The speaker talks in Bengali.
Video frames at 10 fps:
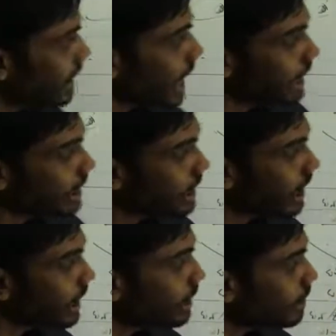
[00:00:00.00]
দিকে আগাতে
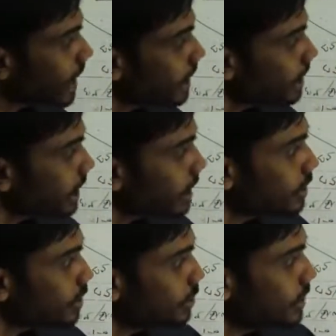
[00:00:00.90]
থাকে এবং আগাতে
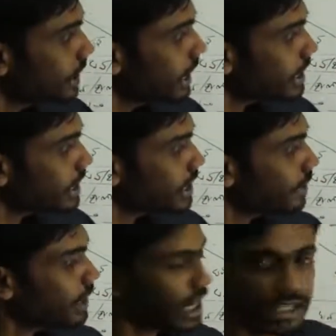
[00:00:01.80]
আগাতে যখন ঠিক গাছের
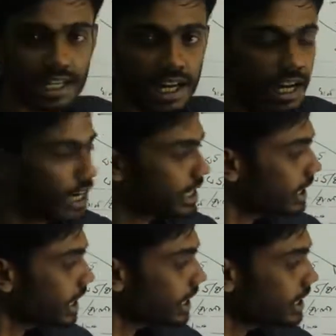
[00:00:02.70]
সামনে আসে
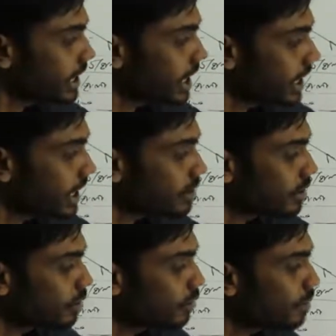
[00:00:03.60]
এসে দেখে যে এখানে
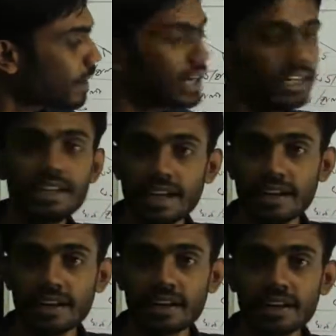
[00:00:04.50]
আসলে কোনো পানিই
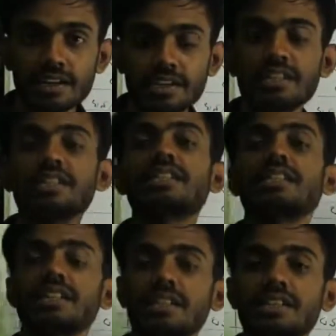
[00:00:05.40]
নেই সে যেটা
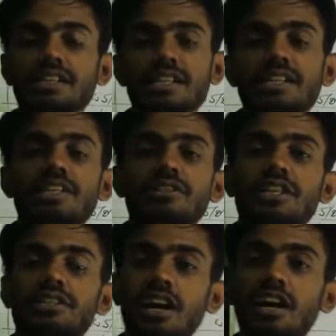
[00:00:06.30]
দেখেছে সেটা হচ্ছে
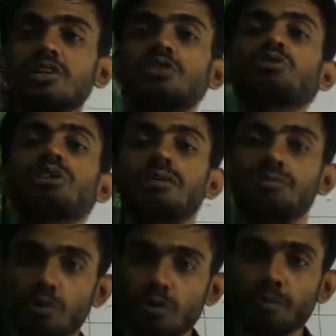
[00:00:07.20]
একটা চোখের
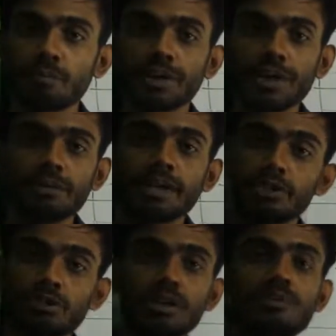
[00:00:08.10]
ভ্রম এবং
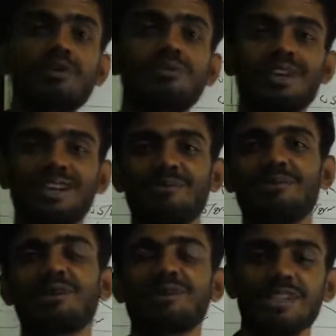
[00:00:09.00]
এই চোখের ভ্রমটাকেই
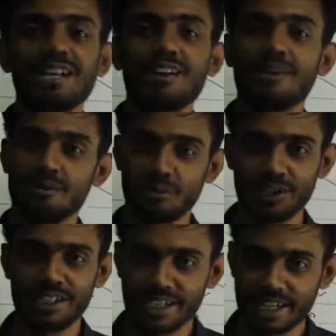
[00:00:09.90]
বলা হচ্ছে
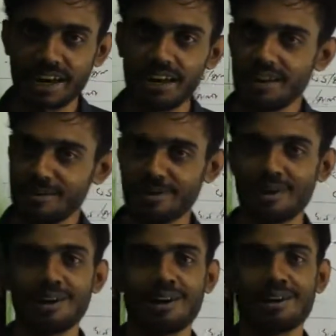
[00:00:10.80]
মরিচিকা
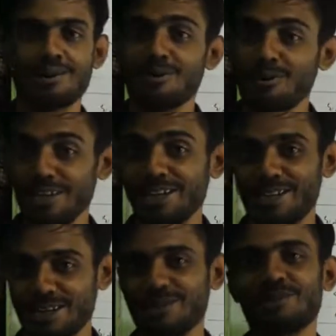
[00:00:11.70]
বা অলিক
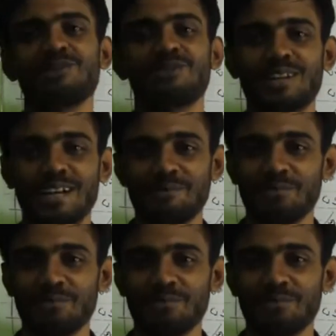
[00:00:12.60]
ঘটনা